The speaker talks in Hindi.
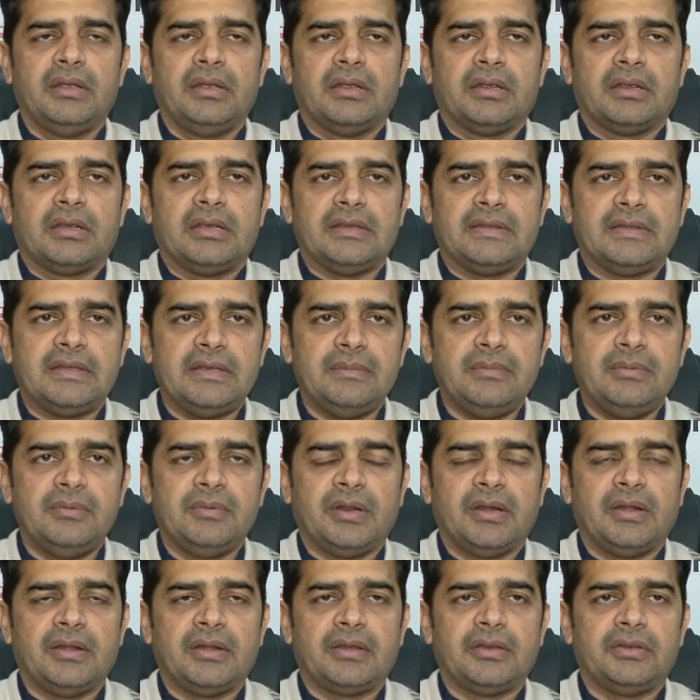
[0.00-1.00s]
किसी भी
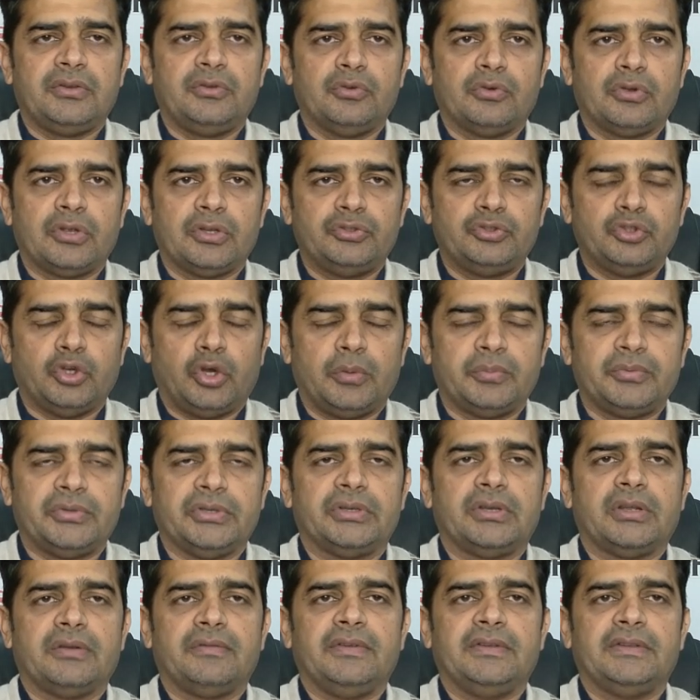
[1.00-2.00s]
कंट्री जो कि जॉब
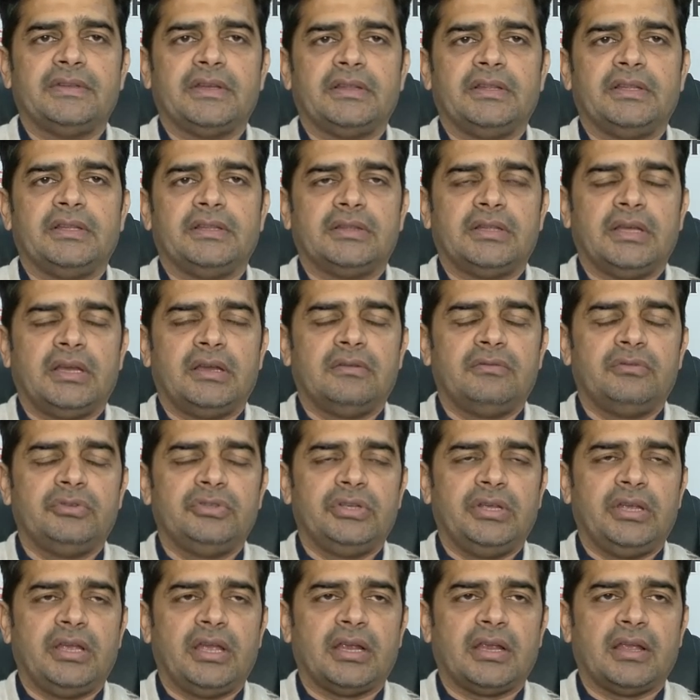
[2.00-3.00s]
सीकर वीज़ा देता है वो
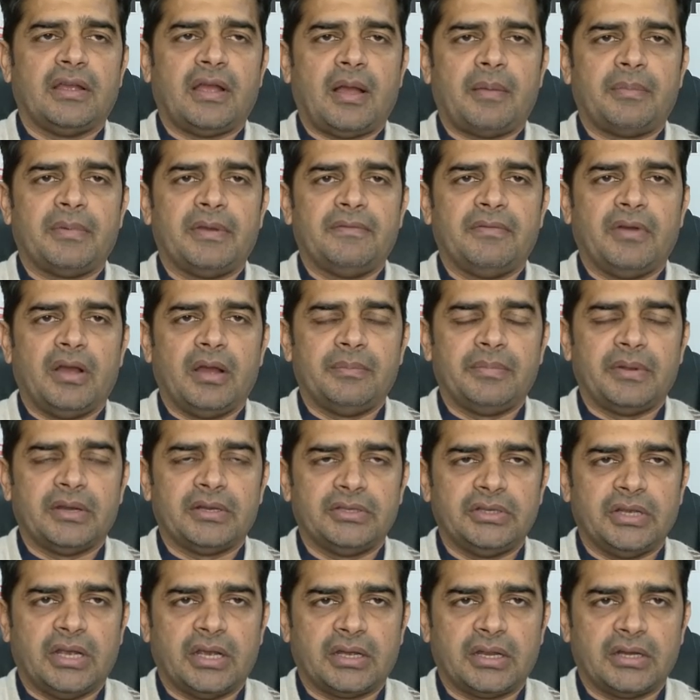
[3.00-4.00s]
ये है कि आपने वहाँ पर
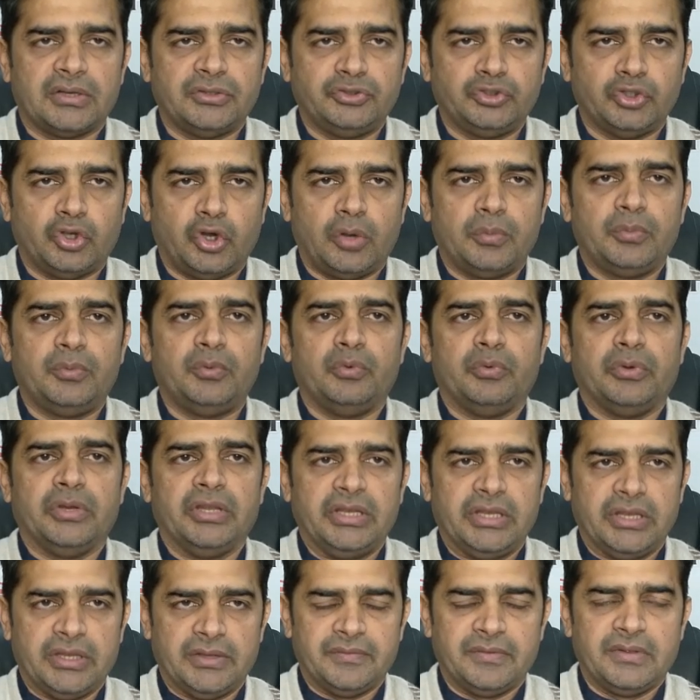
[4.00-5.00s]
जाकर जॉब
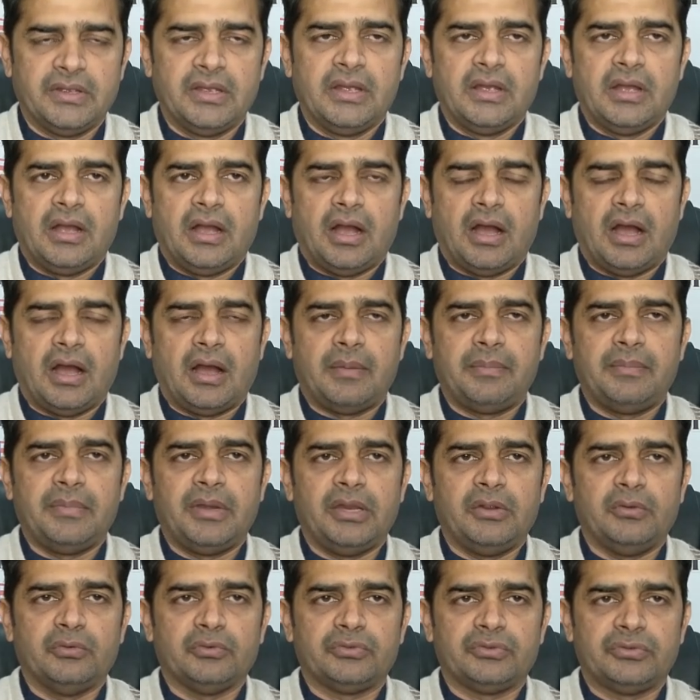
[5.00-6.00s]
ढूंढनी है
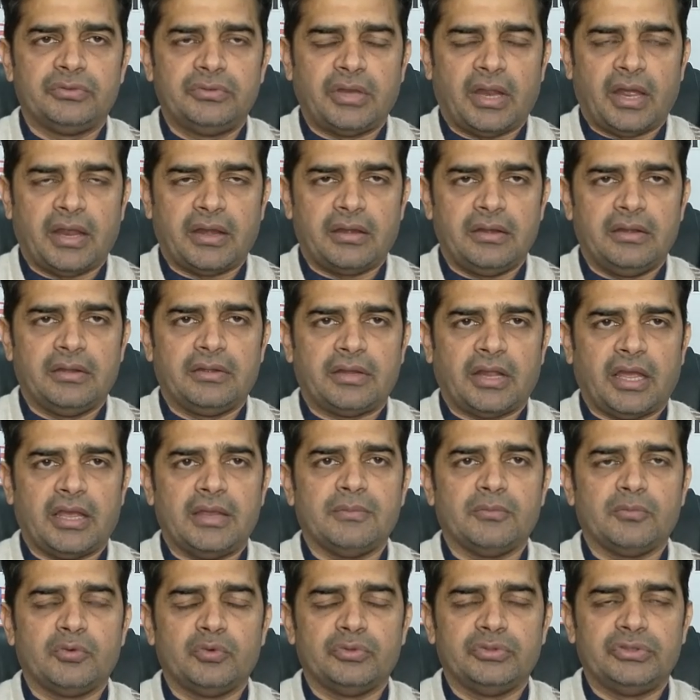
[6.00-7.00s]
आपने उस
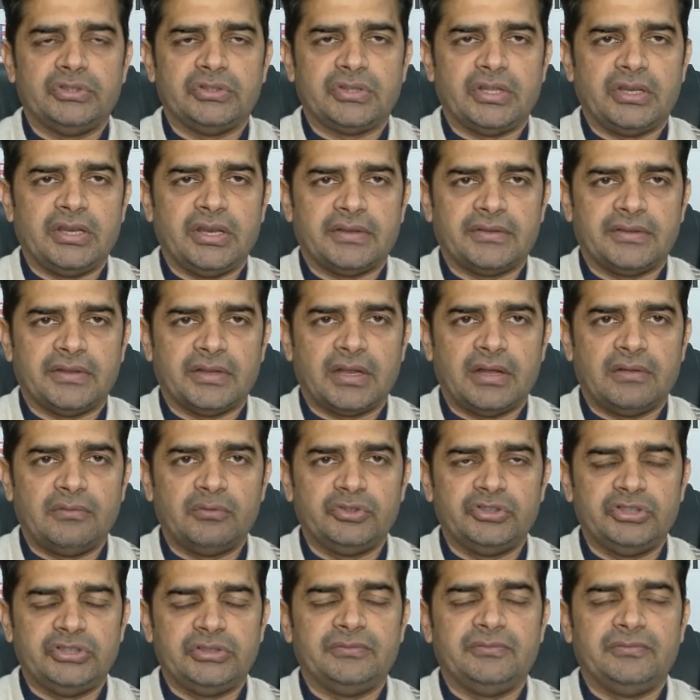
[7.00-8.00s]
टाइम को जितने अरसे का
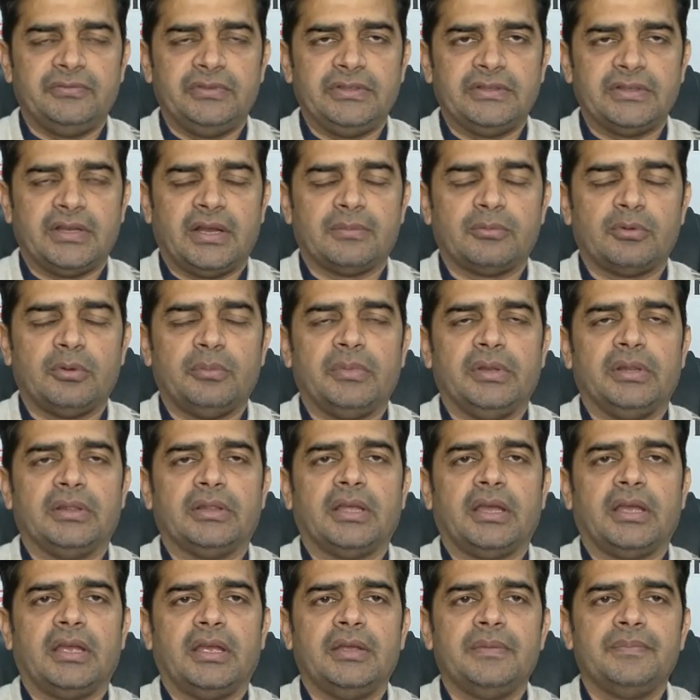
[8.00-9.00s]
वो वीज़ा आपको
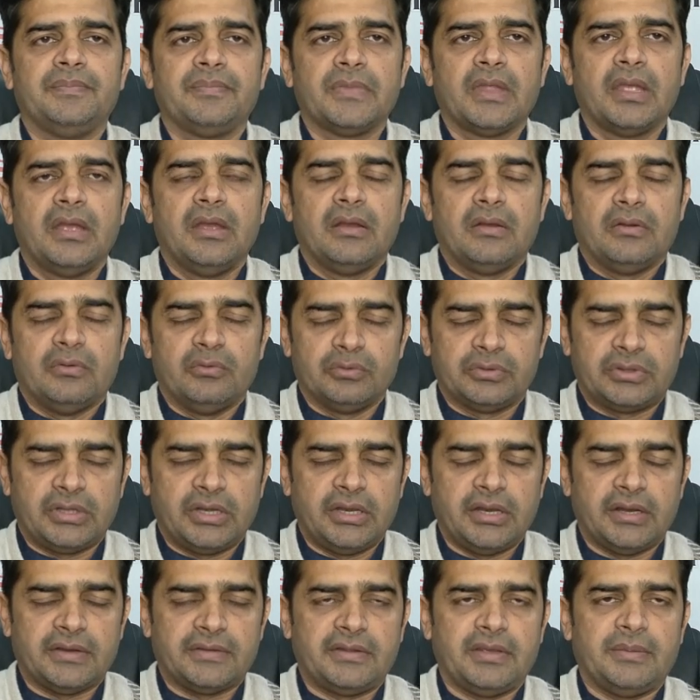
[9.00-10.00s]
मिलता है
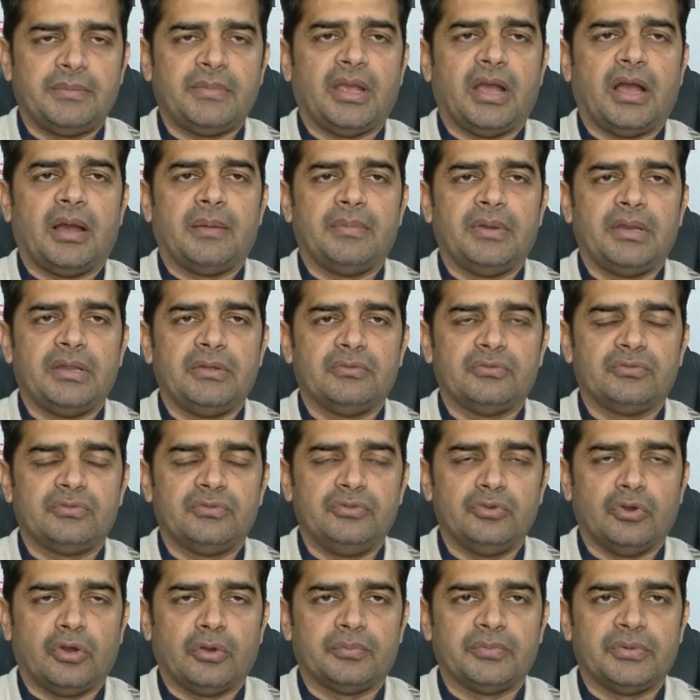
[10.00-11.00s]
उतने अरसे में आपने उस
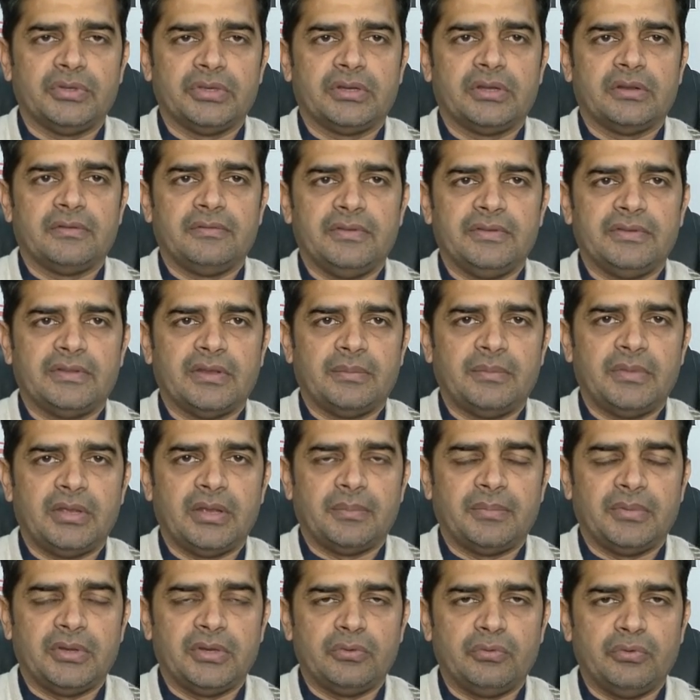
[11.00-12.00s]
जॉब सीकर वीज़ा में
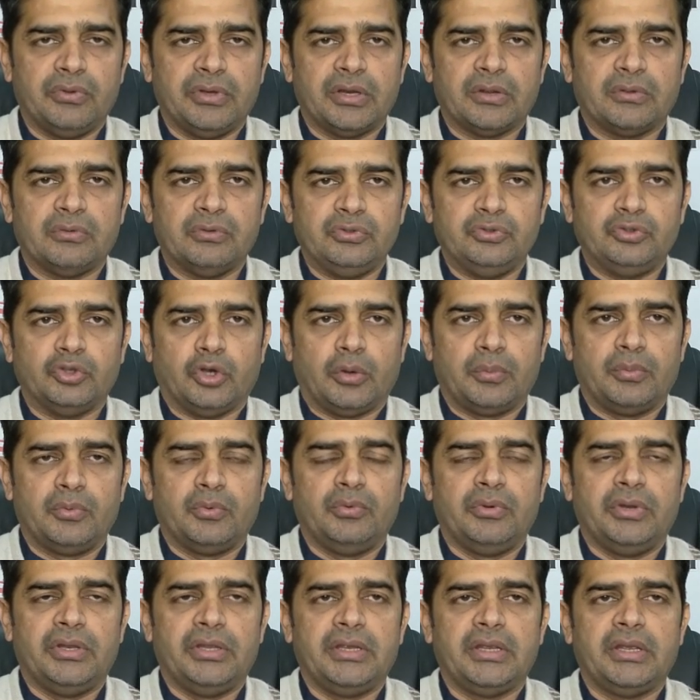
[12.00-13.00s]
अपनी कोई ना कोई जॉब
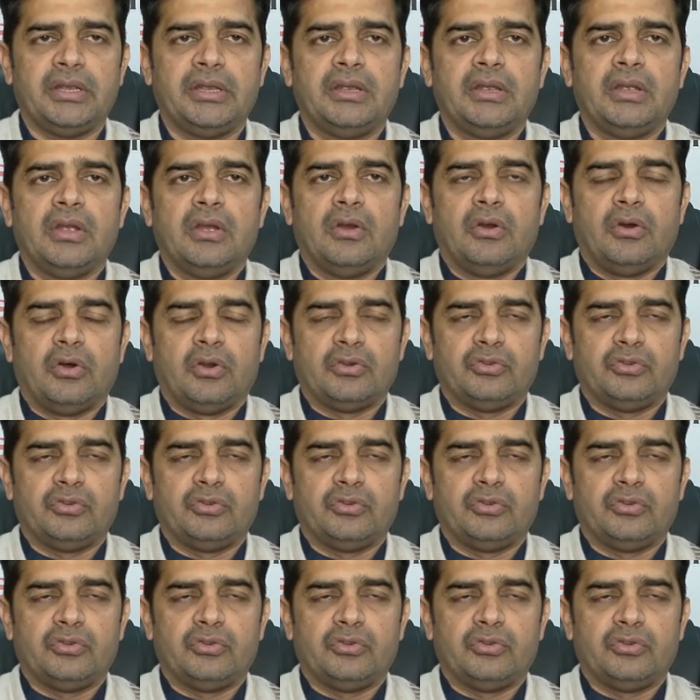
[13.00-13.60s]
ढूंढनी है और